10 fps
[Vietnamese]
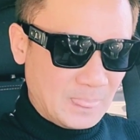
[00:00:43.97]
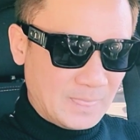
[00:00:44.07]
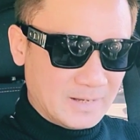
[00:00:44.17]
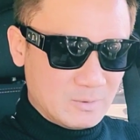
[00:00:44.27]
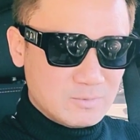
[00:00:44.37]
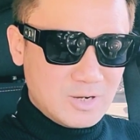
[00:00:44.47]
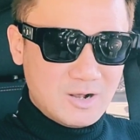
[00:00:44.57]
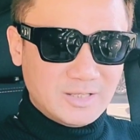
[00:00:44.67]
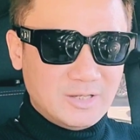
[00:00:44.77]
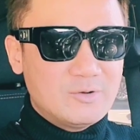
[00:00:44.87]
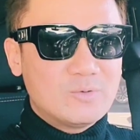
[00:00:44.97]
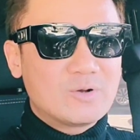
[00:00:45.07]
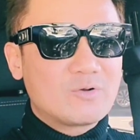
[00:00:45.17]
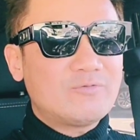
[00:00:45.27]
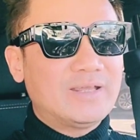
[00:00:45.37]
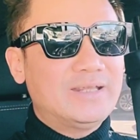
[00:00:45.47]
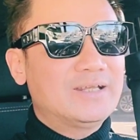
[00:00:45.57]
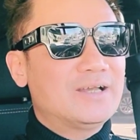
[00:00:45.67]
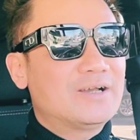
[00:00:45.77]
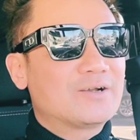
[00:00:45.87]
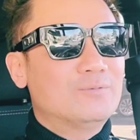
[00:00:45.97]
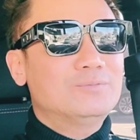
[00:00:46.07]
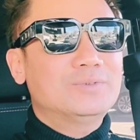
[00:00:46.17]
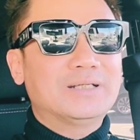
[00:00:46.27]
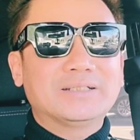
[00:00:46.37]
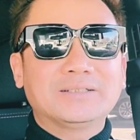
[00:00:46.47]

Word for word: thì cũng có nhiều quý vị ờ, cũng ờ,